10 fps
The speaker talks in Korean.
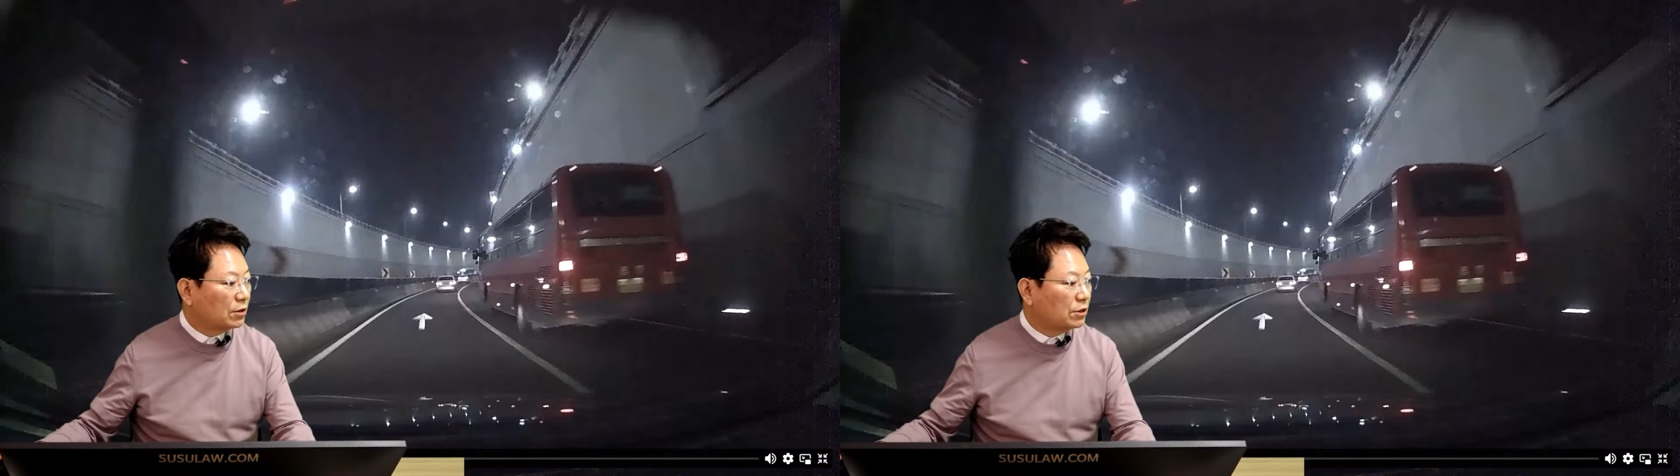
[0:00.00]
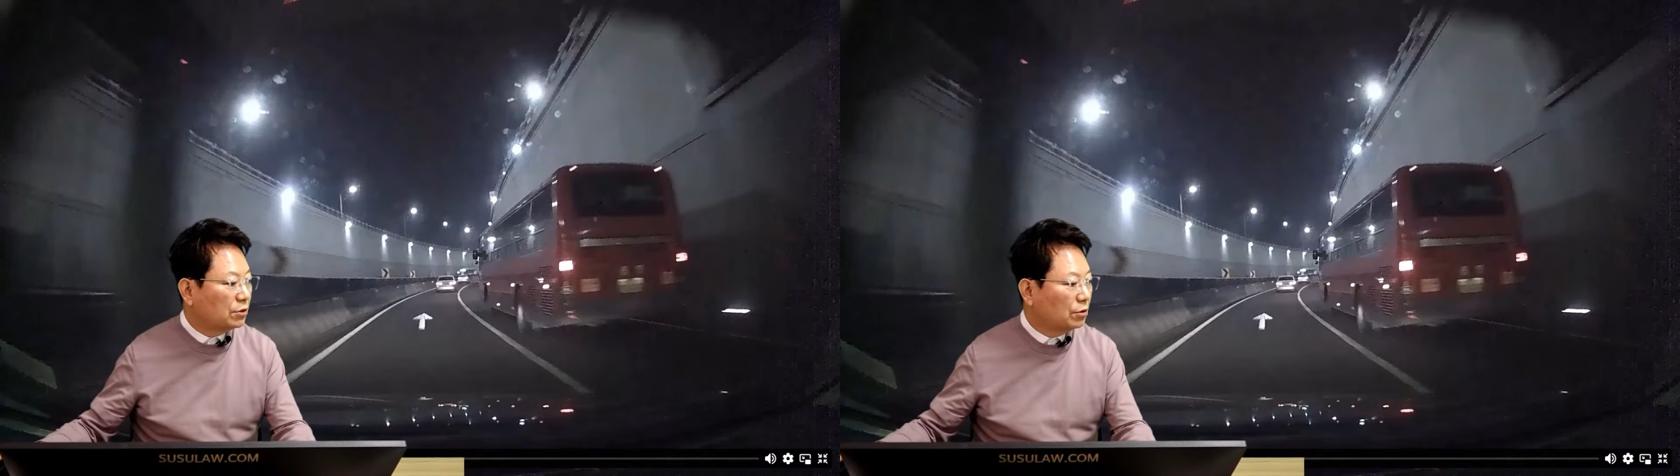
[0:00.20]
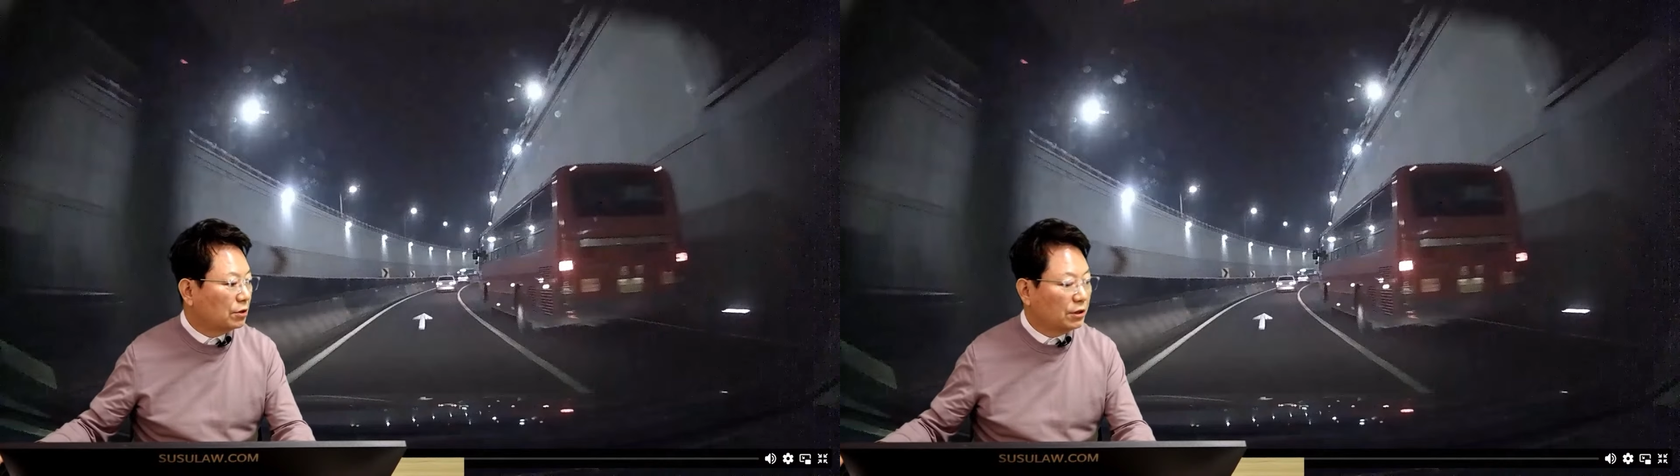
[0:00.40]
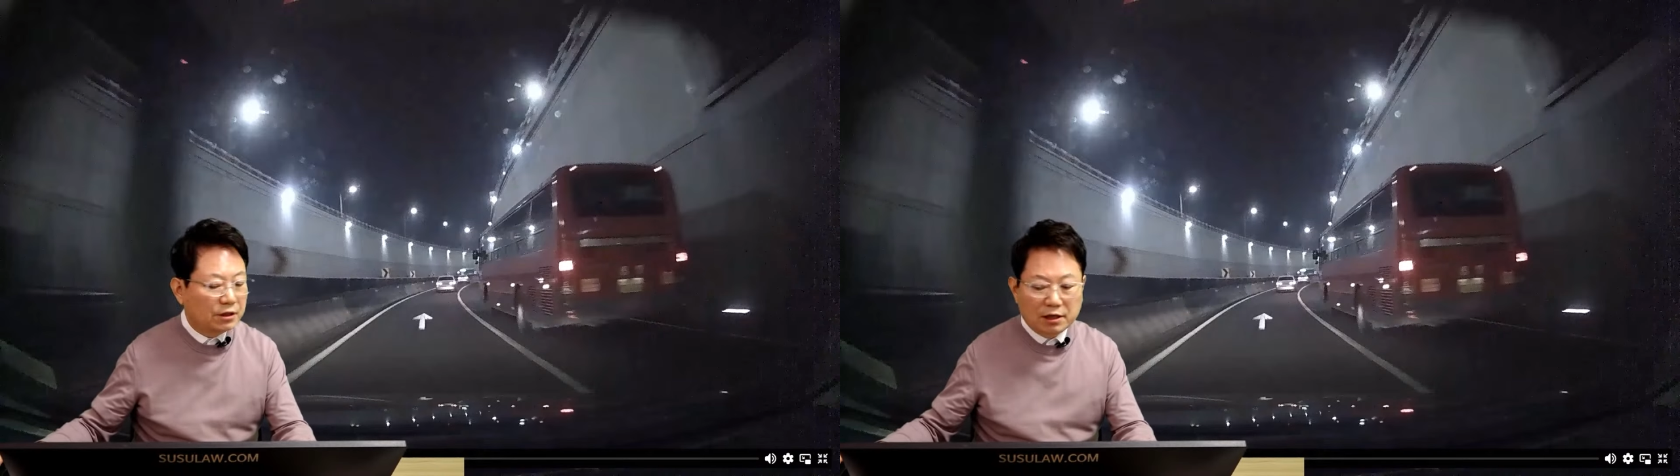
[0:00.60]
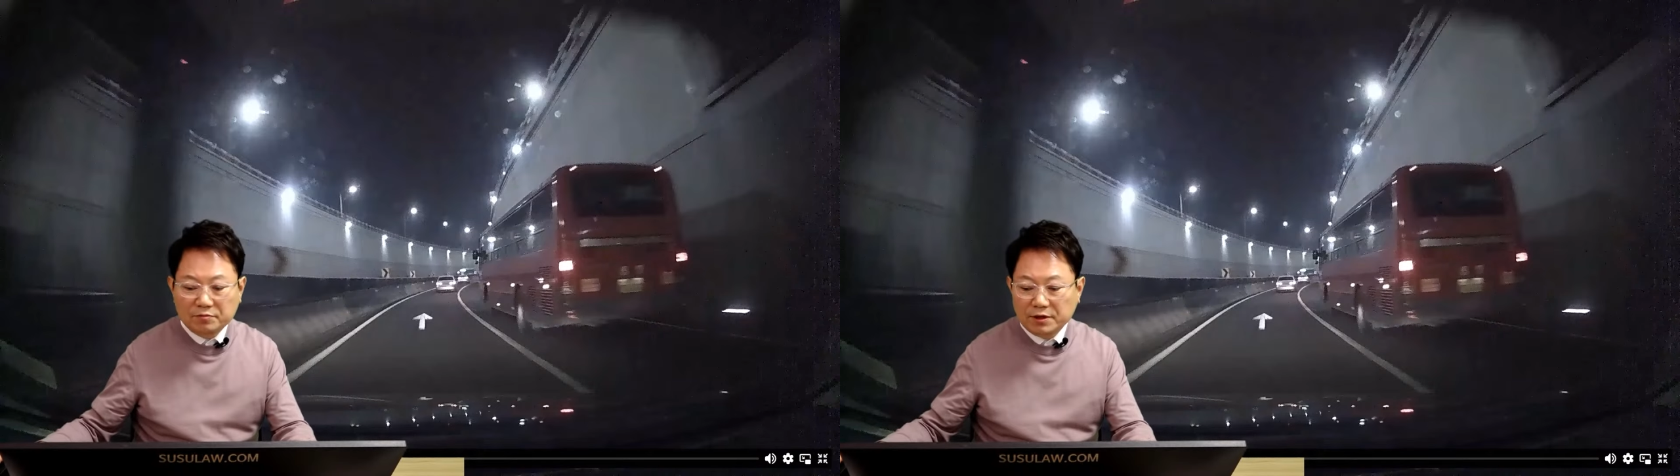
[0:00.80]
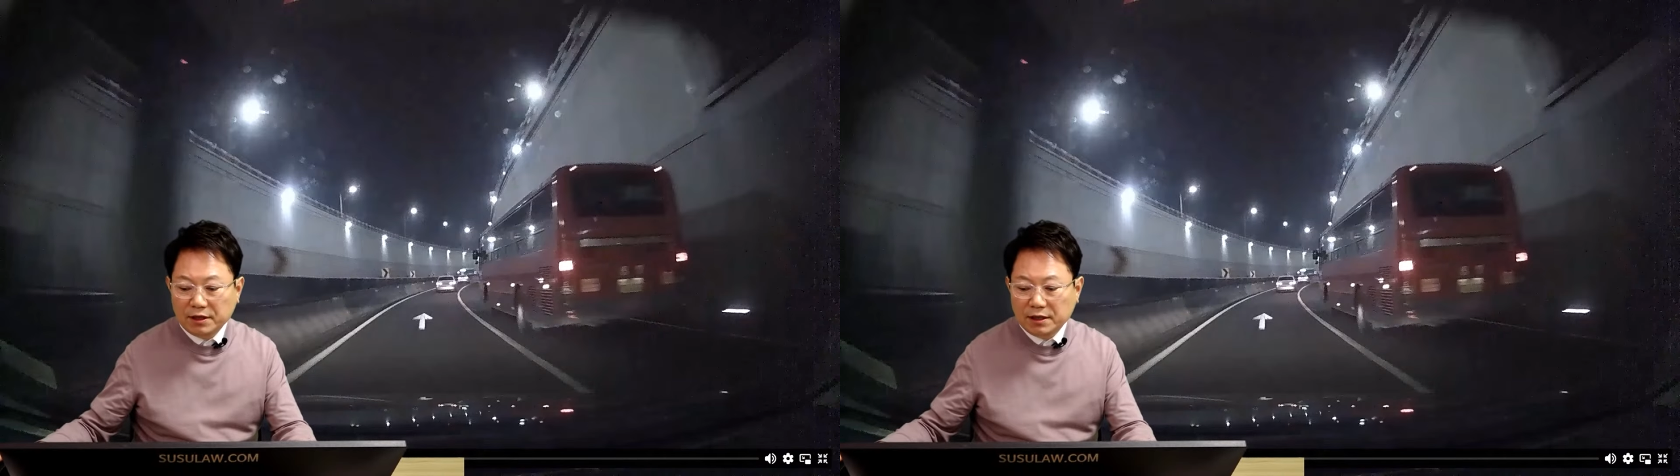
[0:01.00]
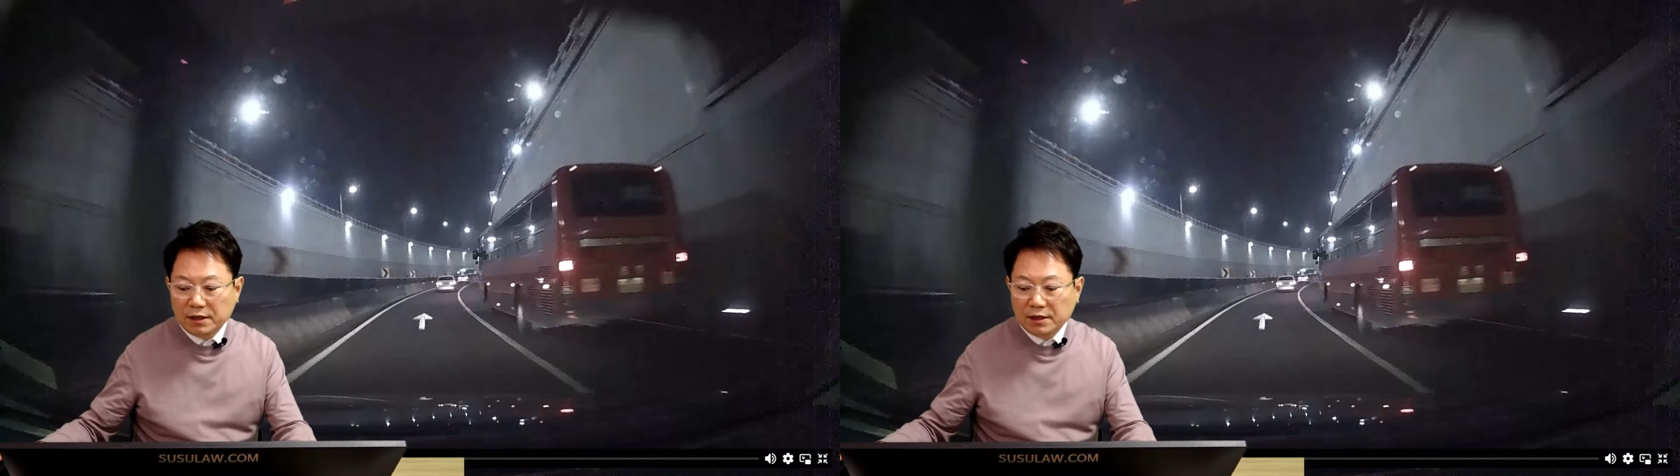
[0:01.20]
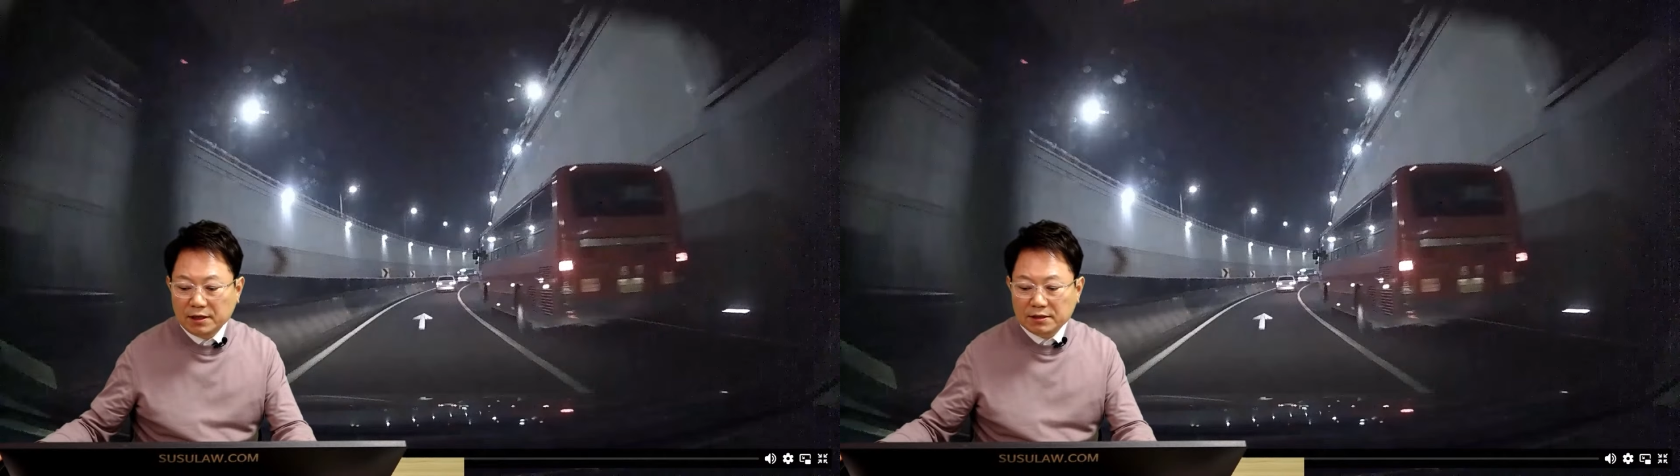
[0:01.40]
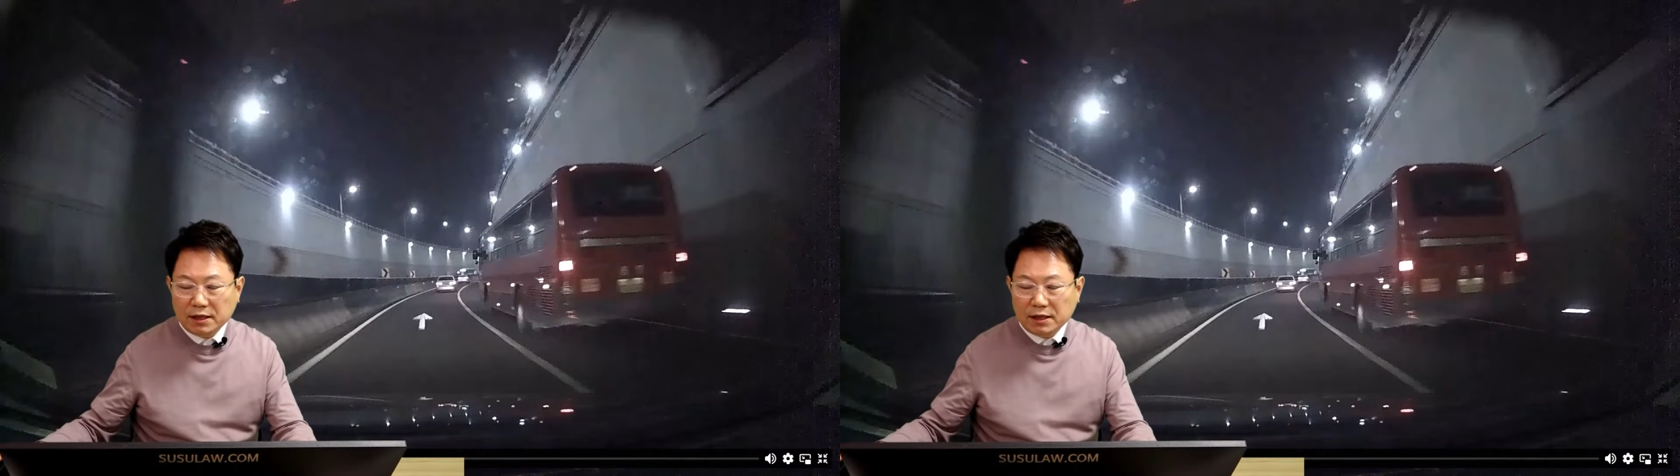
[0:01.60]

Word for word: 5시경이기 때문에